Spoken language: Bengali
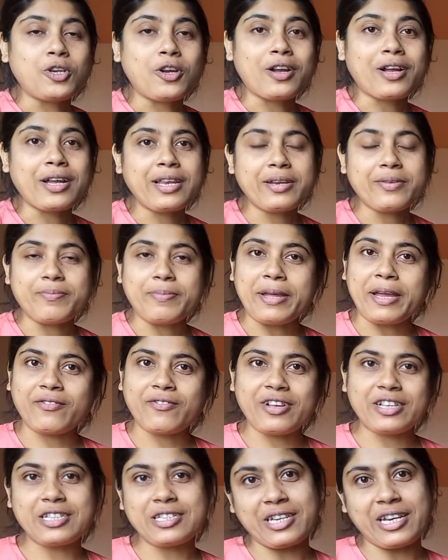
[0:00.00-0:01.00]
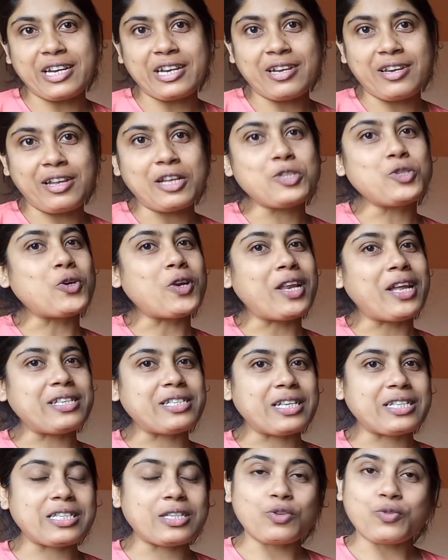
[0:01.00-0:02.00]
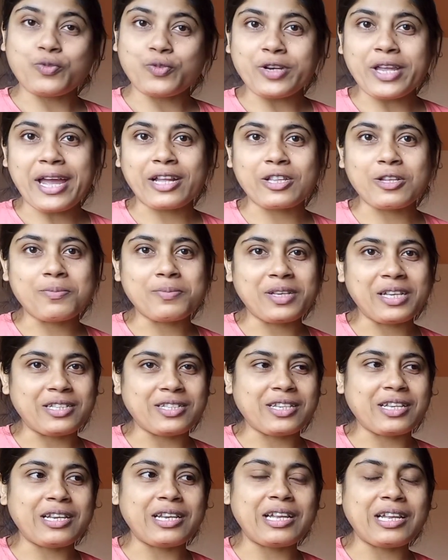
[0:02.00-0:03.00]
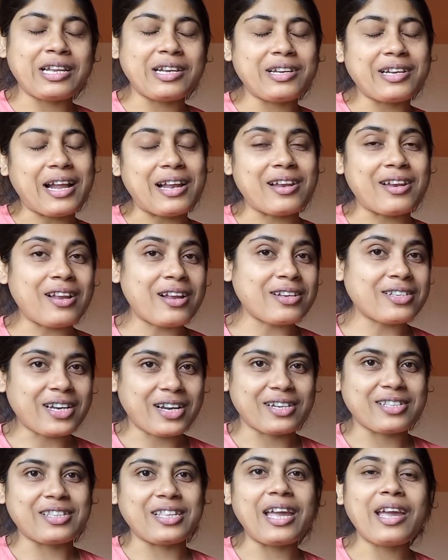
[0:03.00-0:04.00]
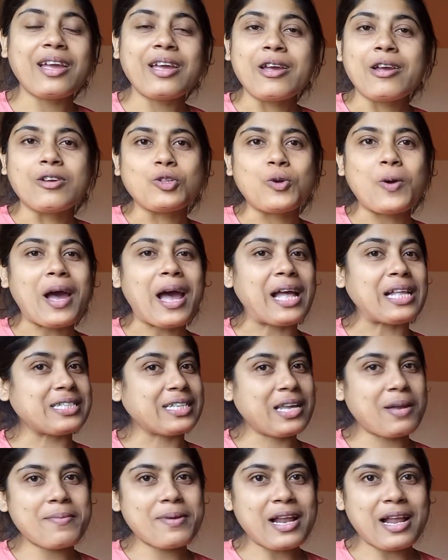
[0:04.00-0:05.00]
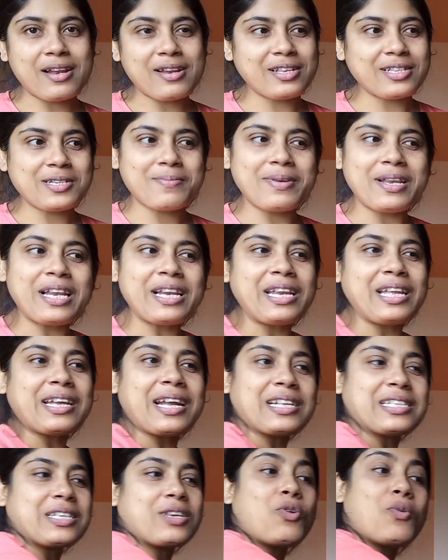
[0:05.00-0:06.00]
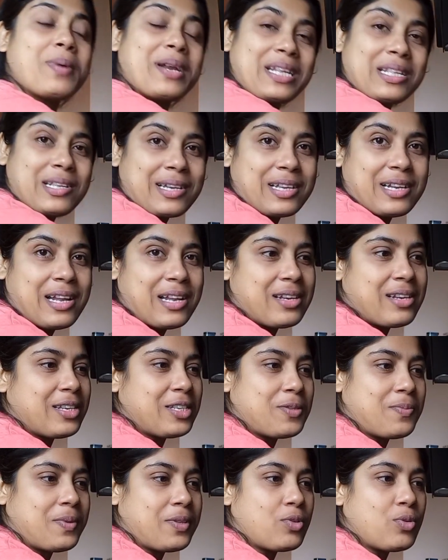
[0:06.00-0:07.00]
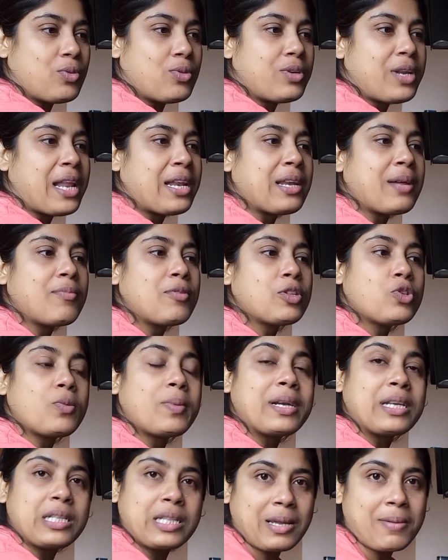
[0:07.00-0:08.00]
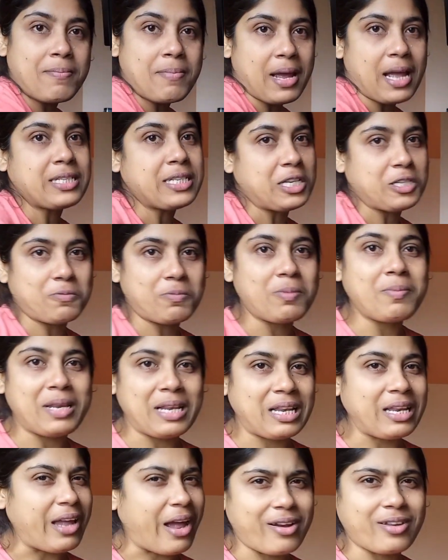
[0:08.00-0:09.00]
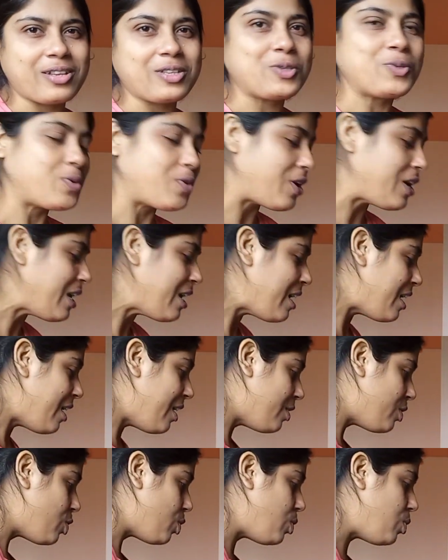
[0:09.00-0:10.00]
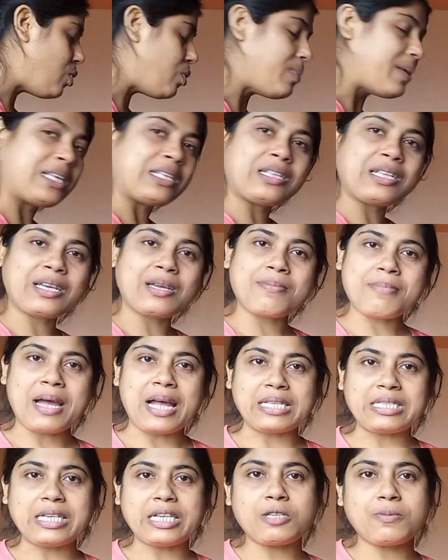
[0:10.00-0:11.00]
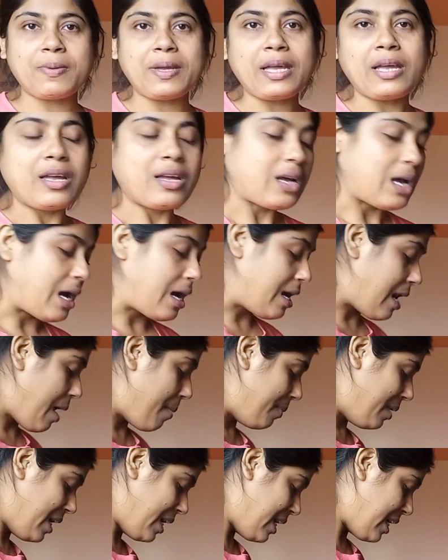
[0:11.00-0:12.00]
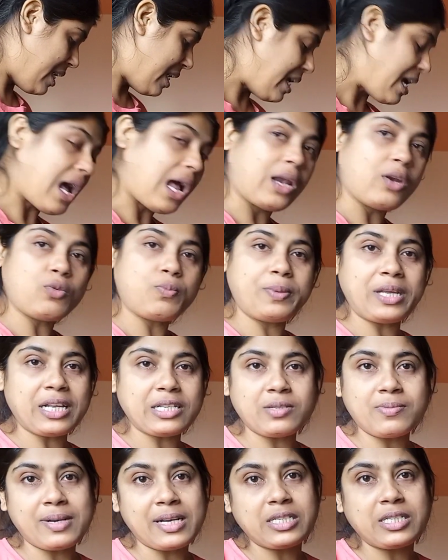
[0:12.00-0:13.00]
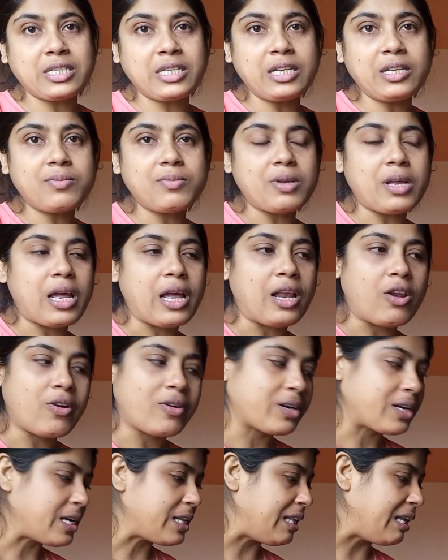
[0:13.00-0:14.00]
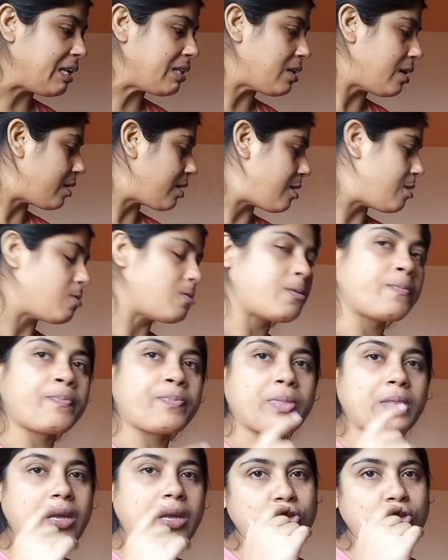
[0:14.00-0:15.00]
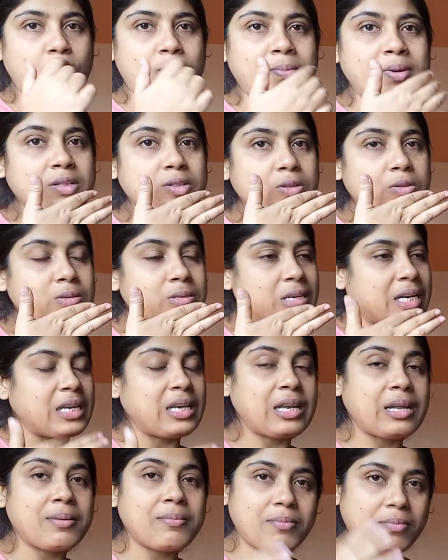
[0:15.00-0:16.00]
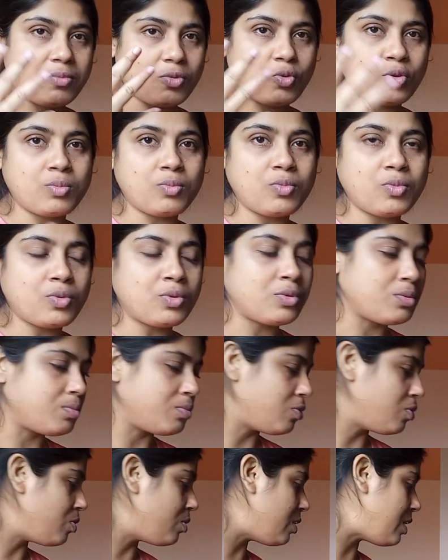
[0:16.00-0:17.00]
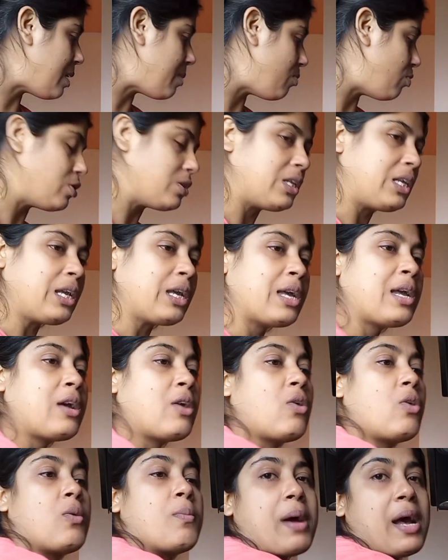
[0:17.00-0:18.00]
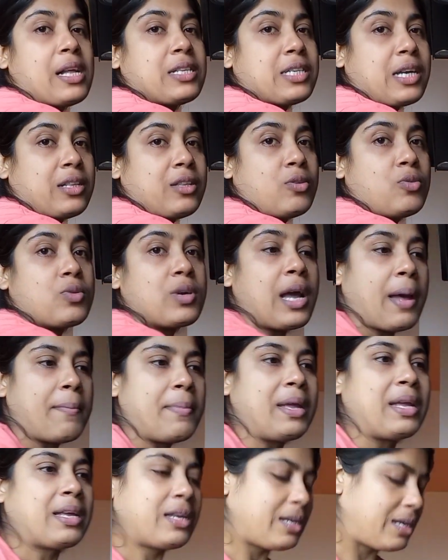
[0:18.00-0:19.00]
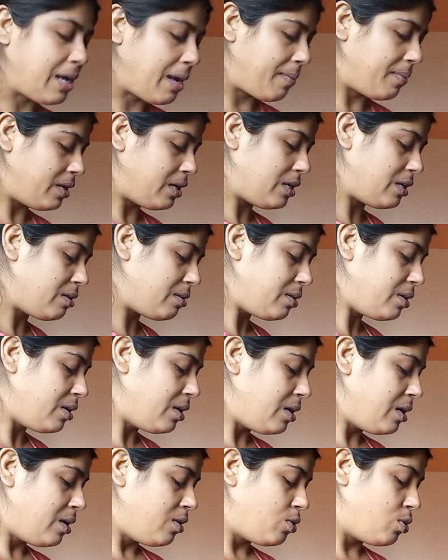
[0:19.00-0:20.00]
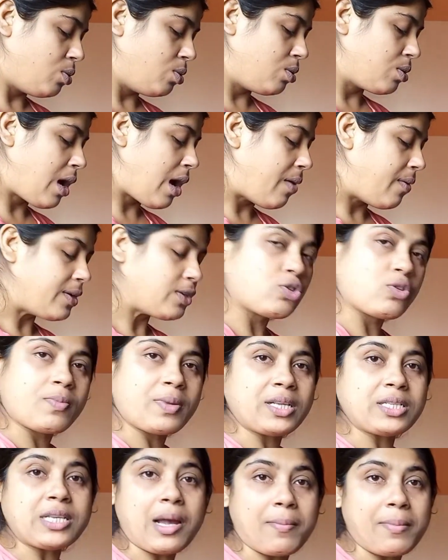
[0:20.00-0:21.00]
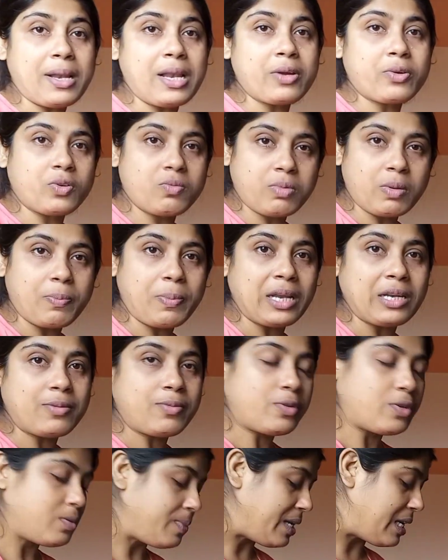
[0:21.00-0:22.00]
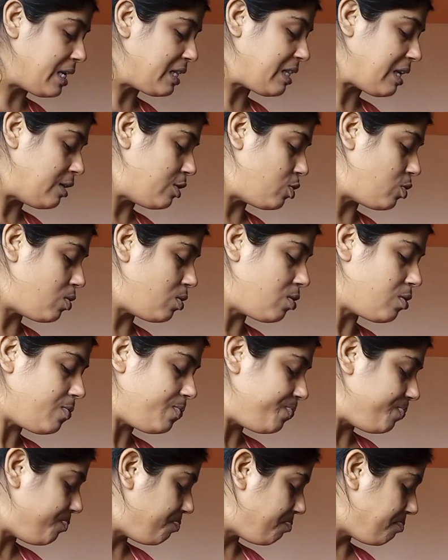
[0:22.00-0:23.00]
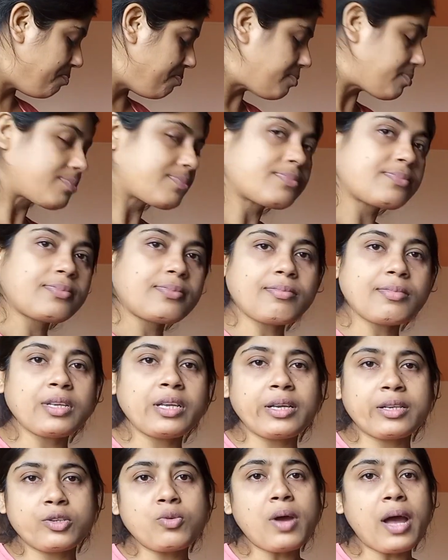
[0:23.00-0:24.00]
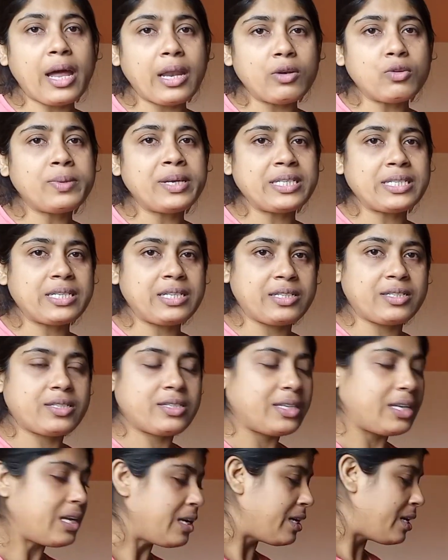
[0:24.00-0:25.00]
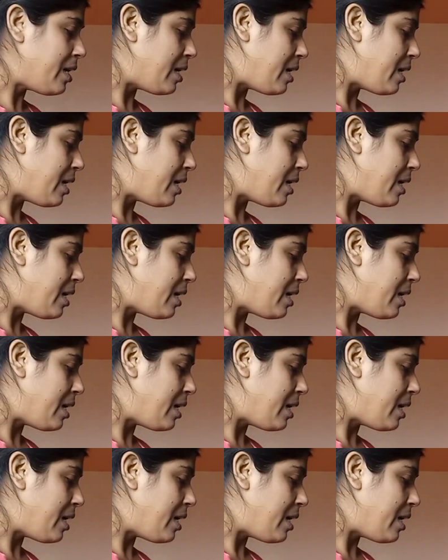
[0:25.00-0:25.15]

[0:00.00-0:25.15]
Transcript: সকালের ব্রেকফাস্ট সেরে নিয়ে চলে এসেছি দুপুরে একদম কিচেনের রান্না সারতে তো আজকে আমার রান্না ঝামেলা নেই আজকে ও বাড়ি থেকে রান্না আসবে তো রান্না বলতে ও বাড়ি থেকে মাছ আসবে মেনলি আর কিছু নয় তো ও বাড়ি থেকে মাছ আসবে আর আমি এখানে আলু পেঁয়াজ ভাজছি লঙ্কা দিয়ে তার কারণ সমৃদ্ধ জানি না ওর মন না মতি ও মাছ আদেও খাবে কি খাবে না তো খাওয়ার সময় ঝামেলা করবে পেট ভরবে না তার জন্য একটু আলু ভেজে নিচ্ছি